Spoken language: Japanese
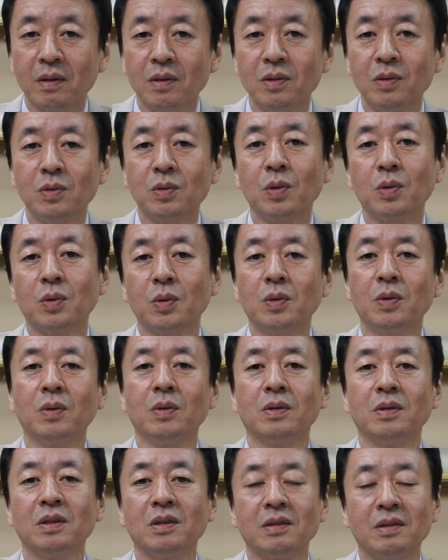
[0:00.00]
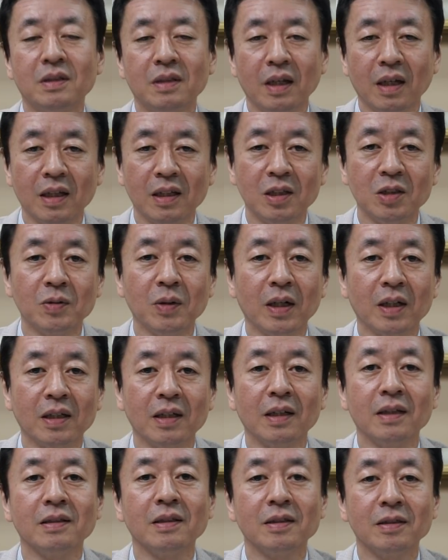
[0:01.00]
いうことを言っているわ
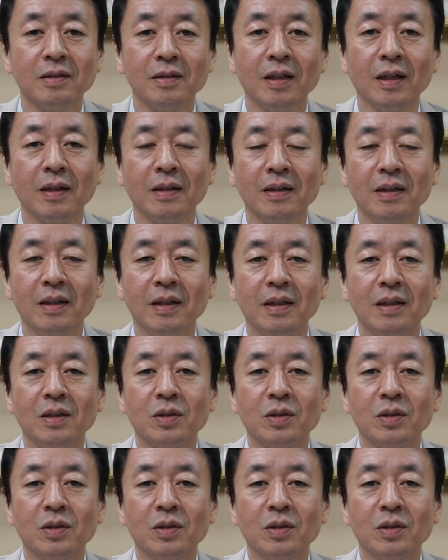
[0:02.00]
けなんですね。